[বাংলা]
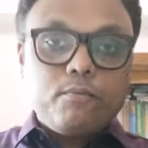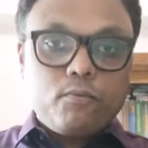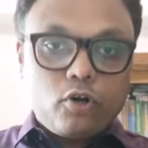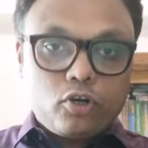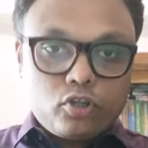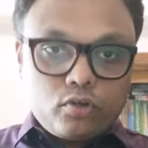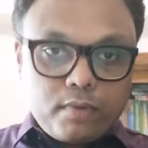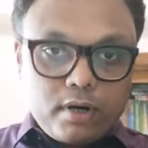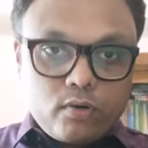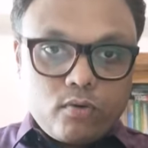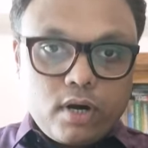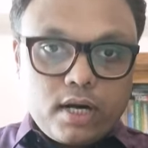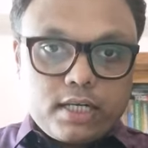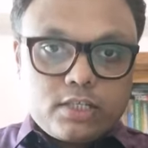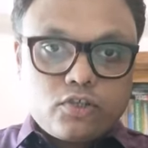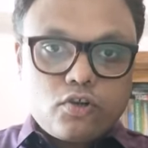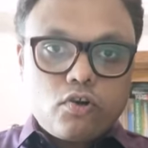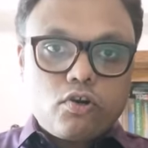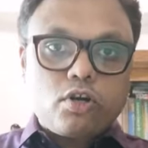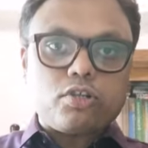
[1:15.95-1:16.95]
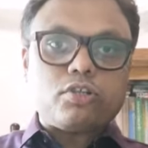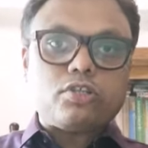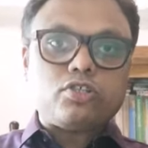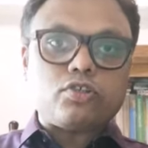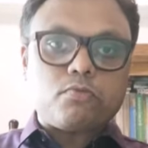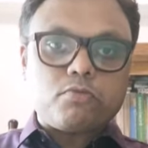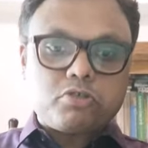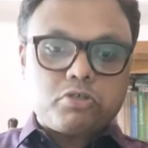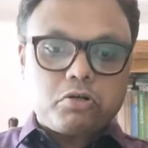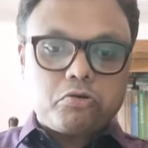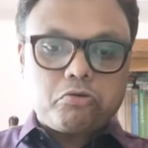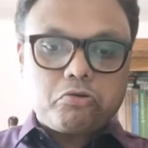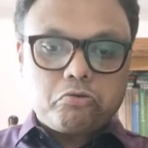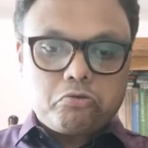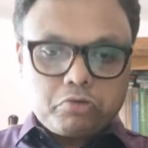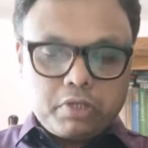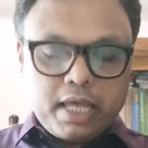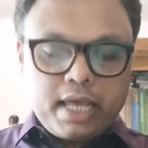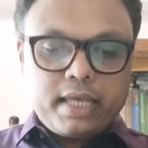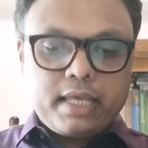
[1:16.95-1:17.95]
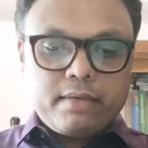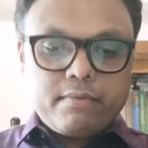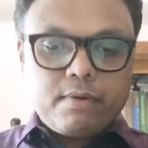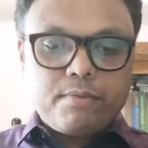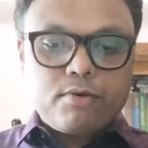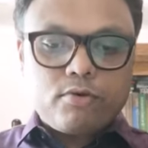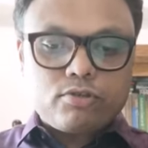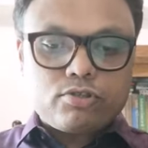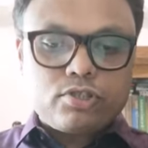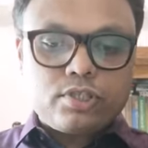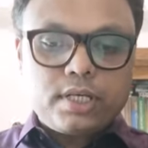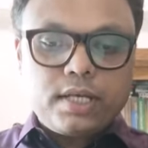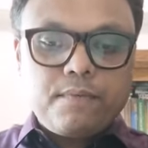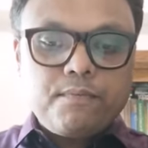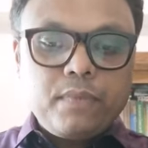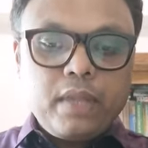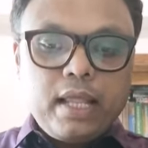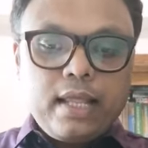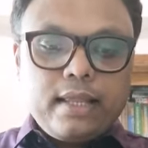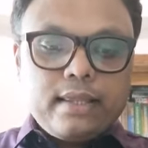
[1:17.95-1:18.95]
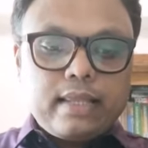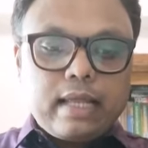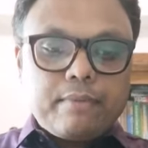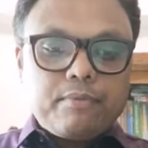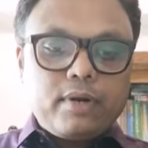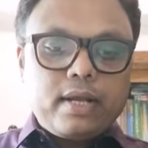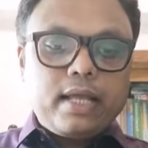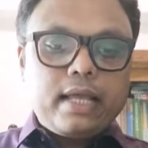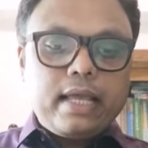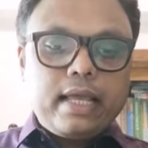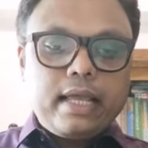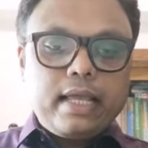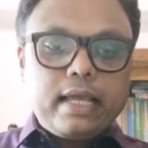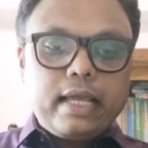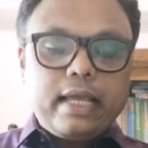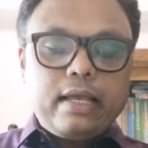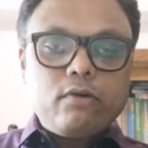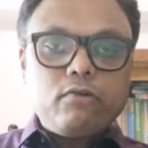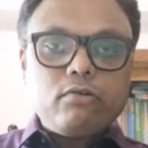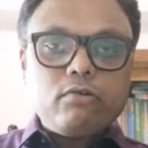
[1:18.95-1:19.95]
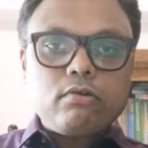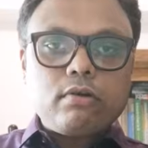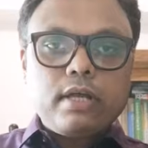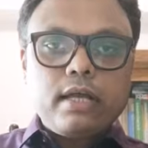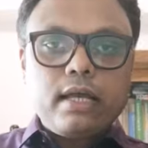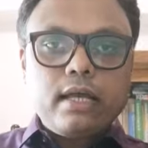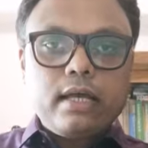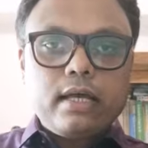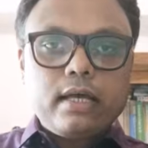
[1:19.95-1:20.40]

বর্তমান ওয়ার্ল্ডে শরণার্থী সমস্যাগুলো কোথায় কিভাবে হচ্ছে তারপরে এই এগুলোকে